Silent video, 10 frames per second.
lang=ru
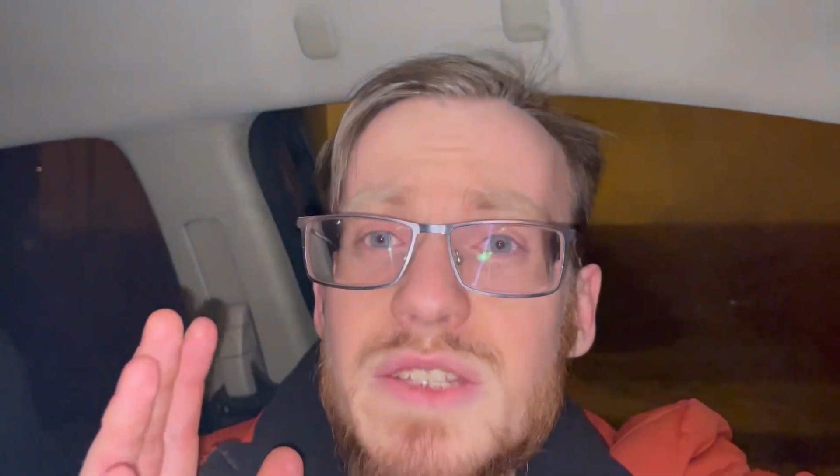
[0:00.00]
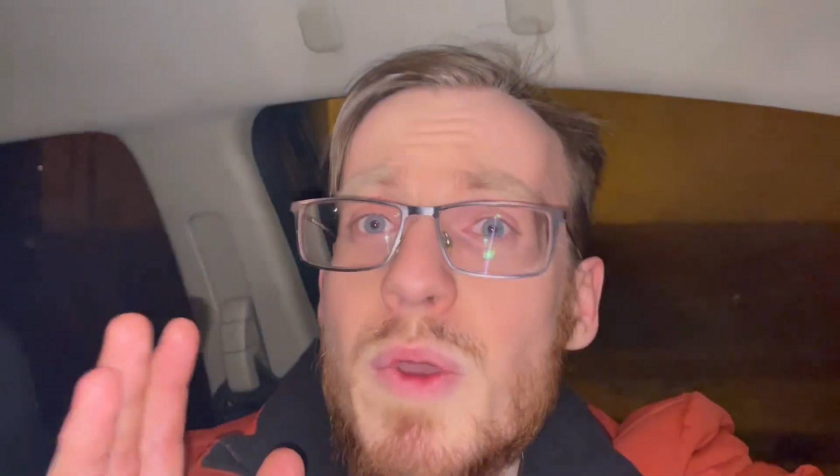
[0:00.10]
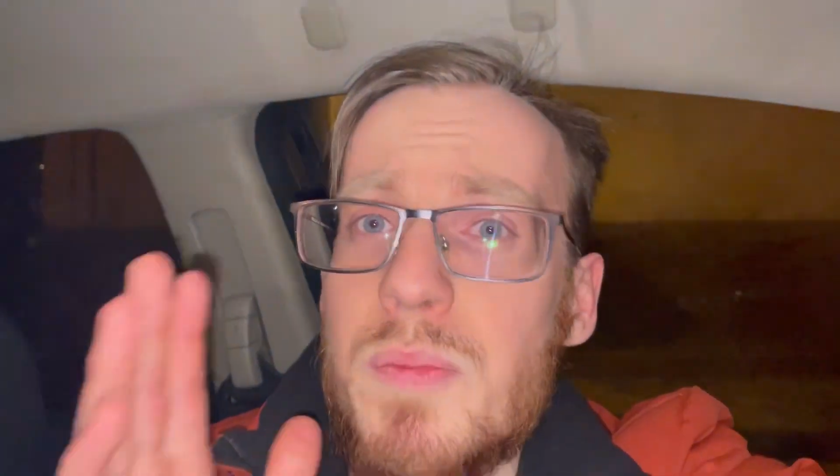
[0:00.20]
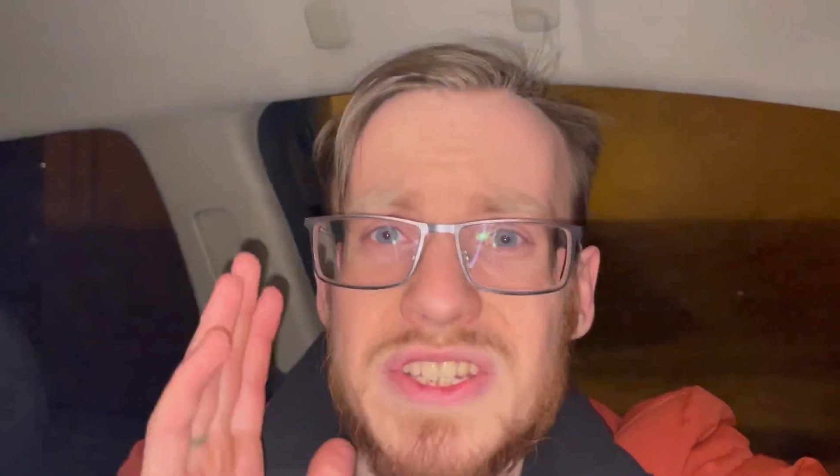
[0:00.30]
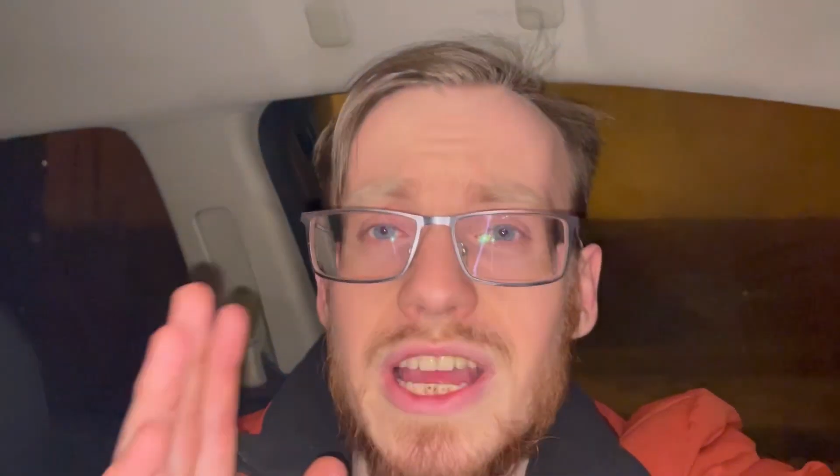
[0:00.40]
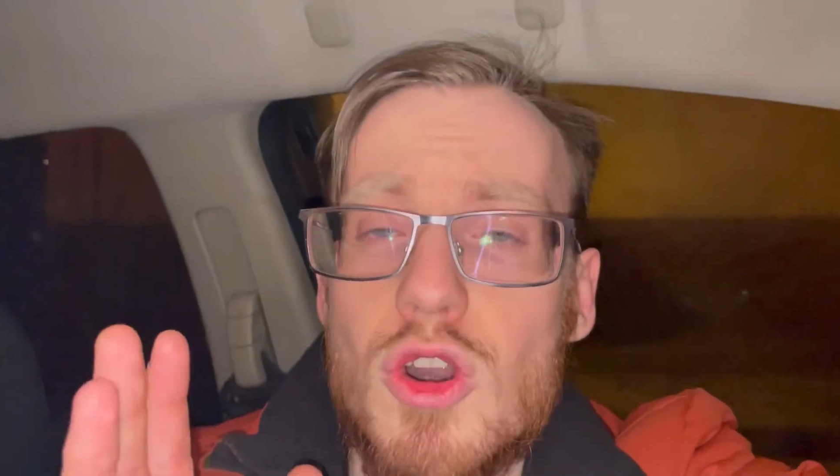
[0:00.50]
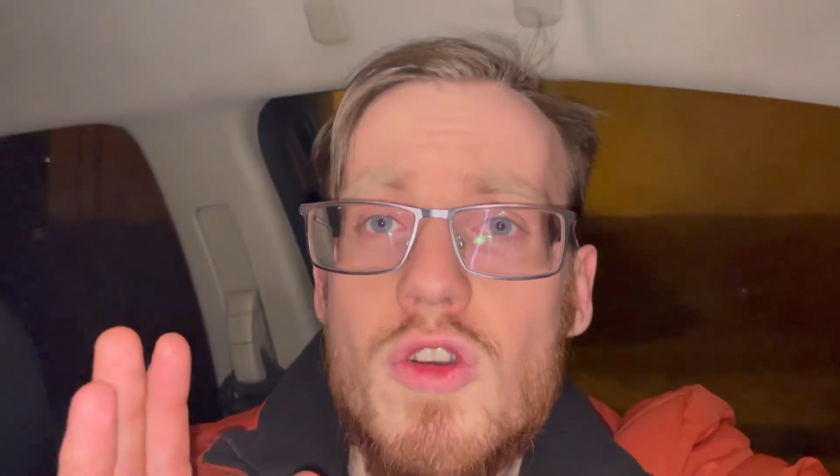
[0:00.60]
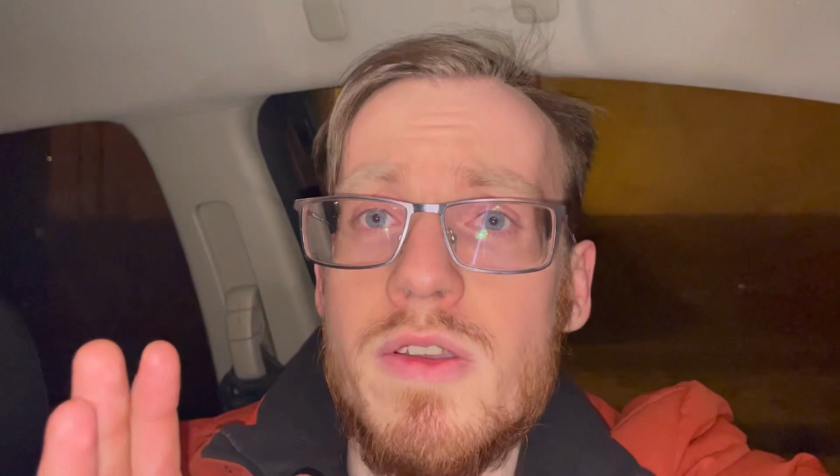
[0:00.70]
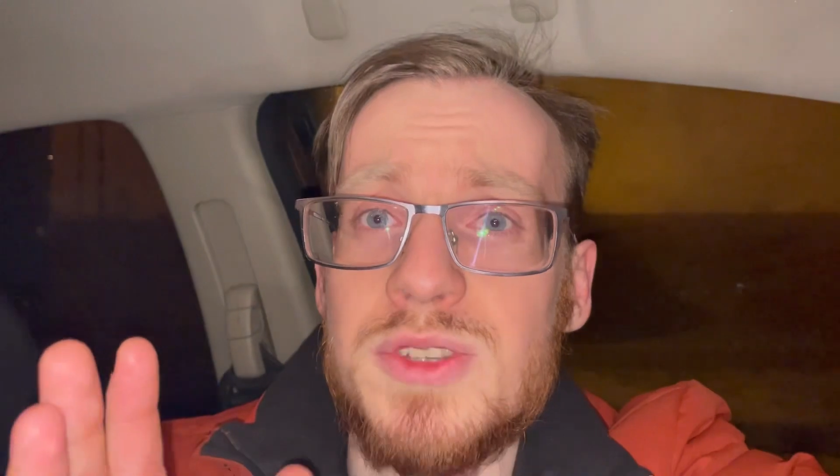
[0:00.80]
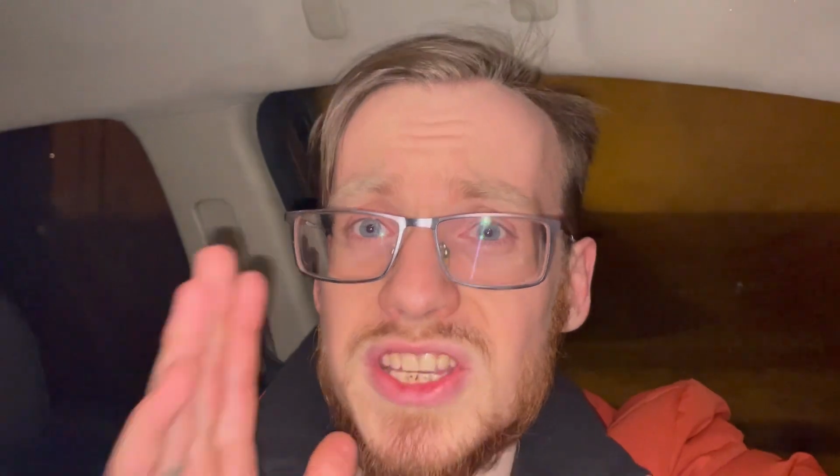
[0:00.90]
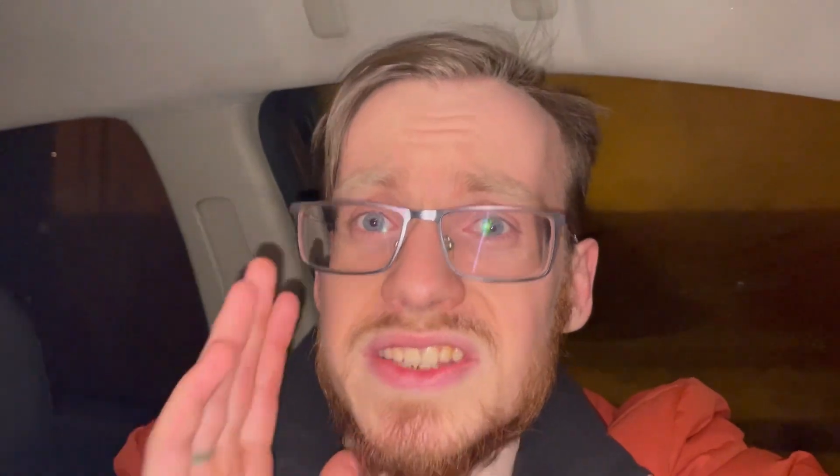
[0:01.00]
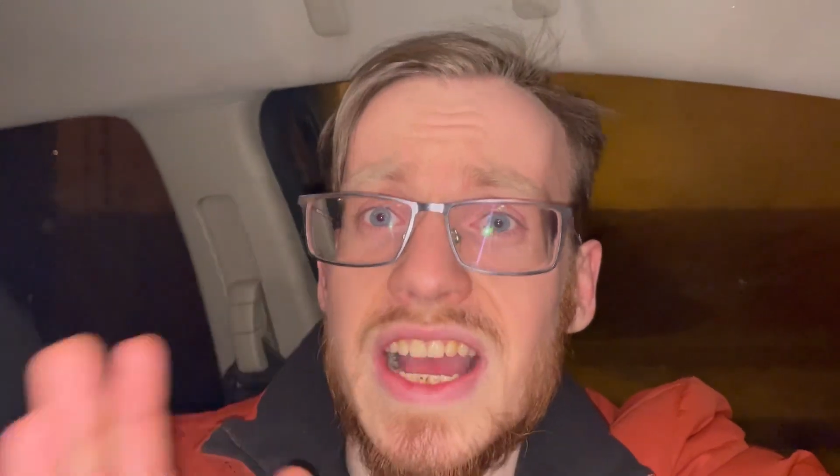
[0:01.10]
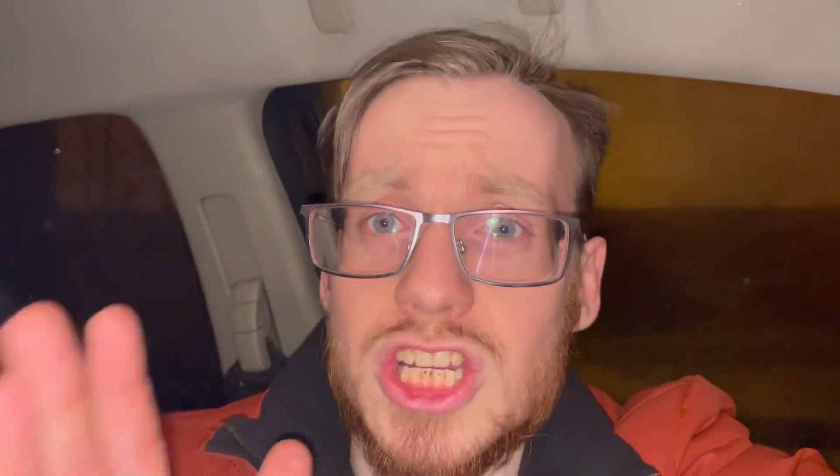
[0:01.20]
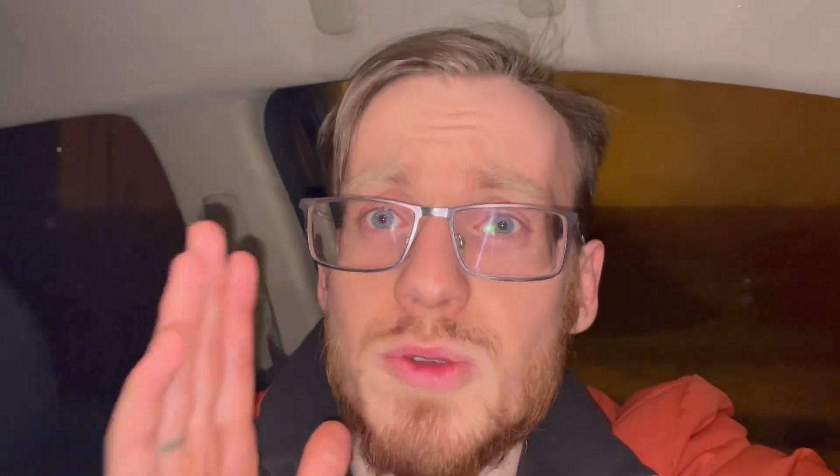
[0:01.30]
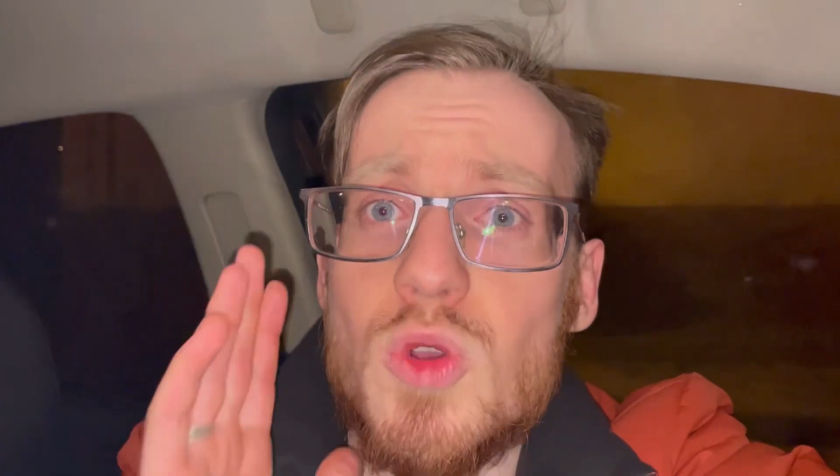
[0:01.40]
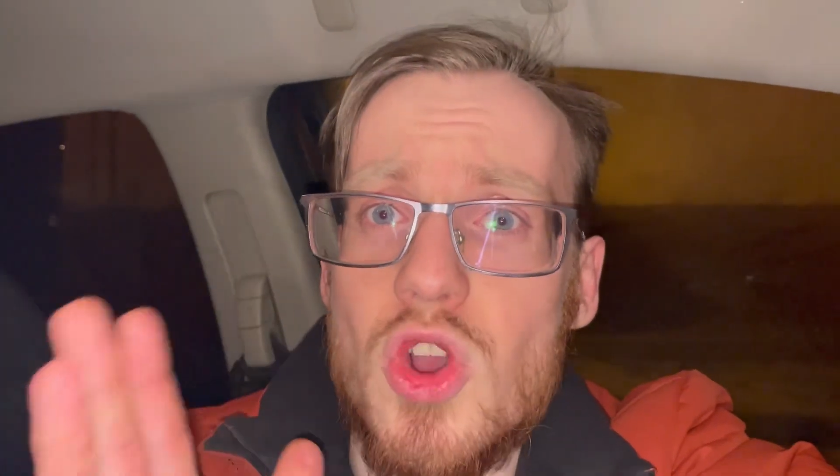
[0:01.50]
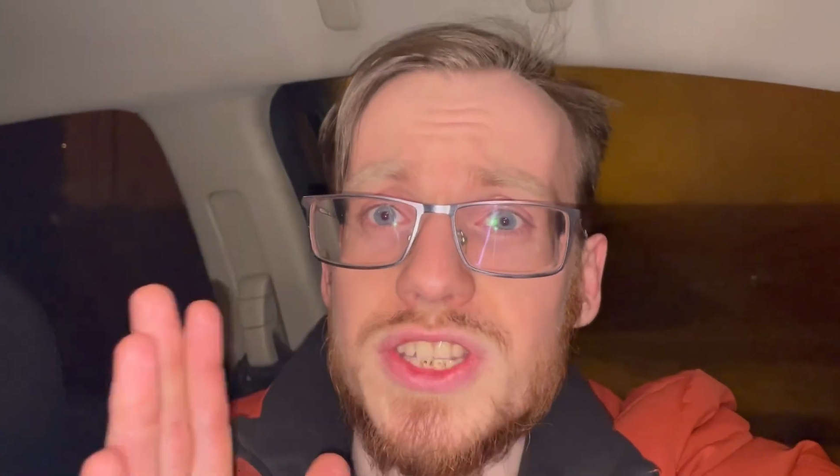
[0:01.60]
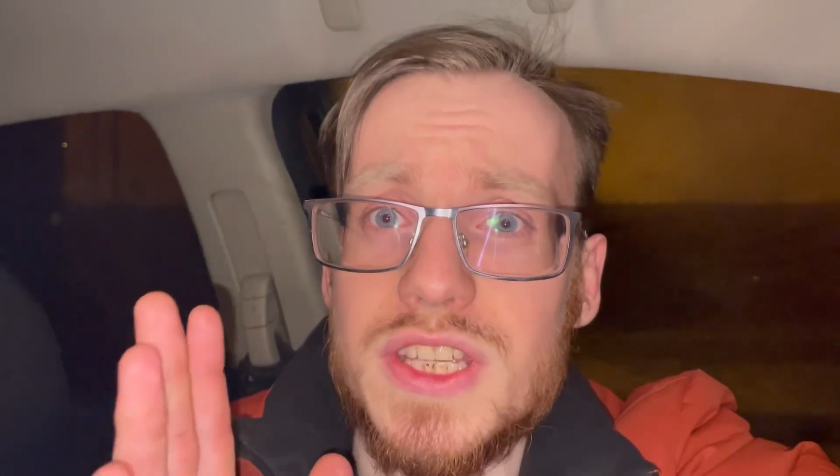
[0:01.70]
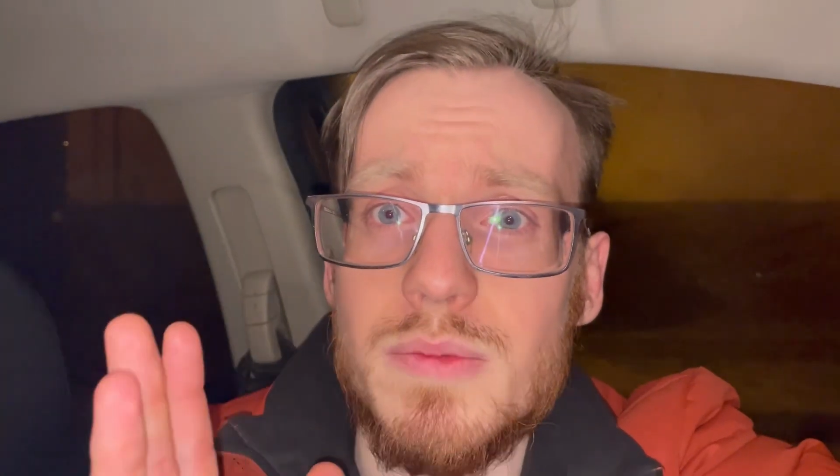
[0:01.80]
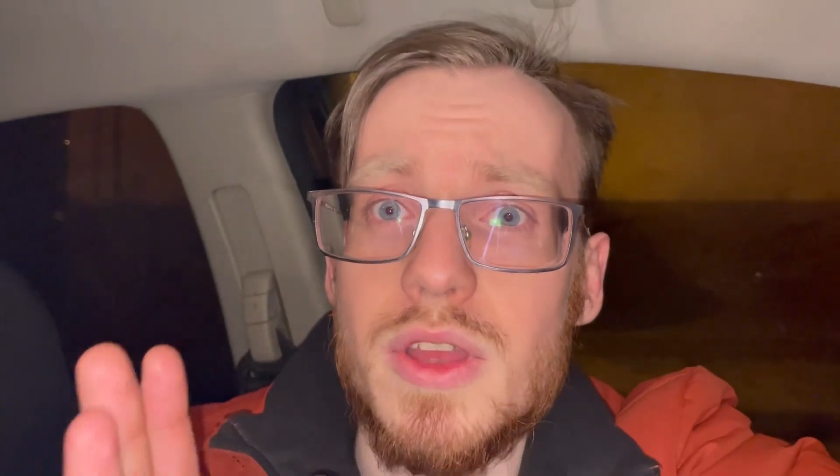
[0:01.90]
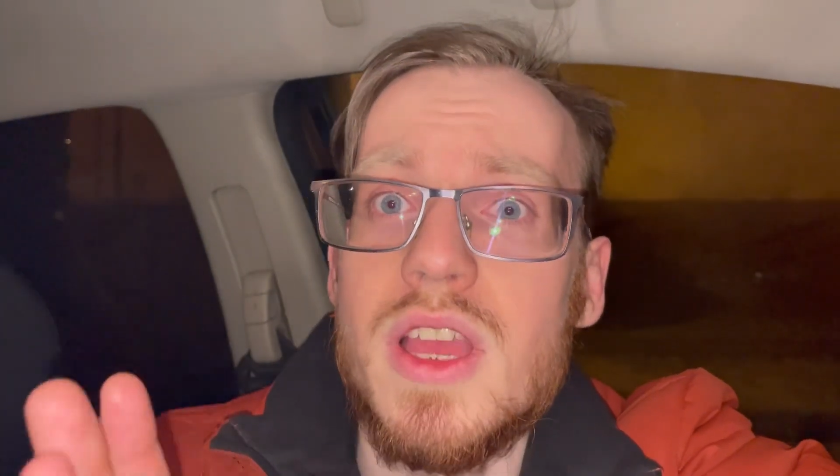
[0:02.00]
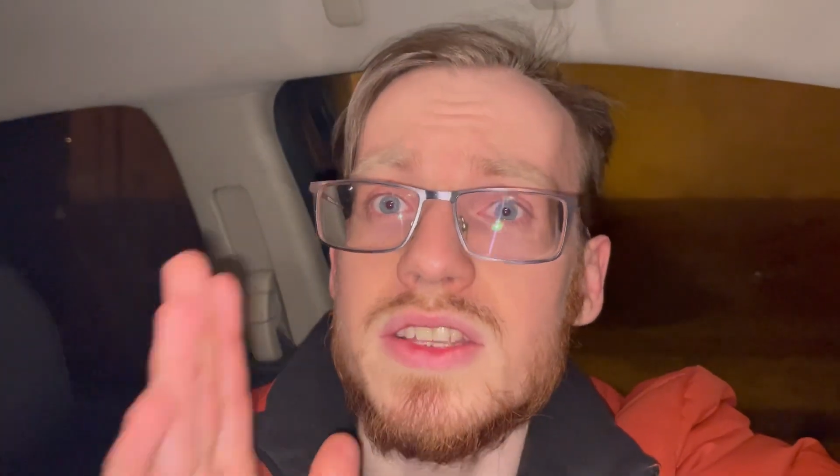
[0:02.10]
мы поздороваемся с нашим гостем.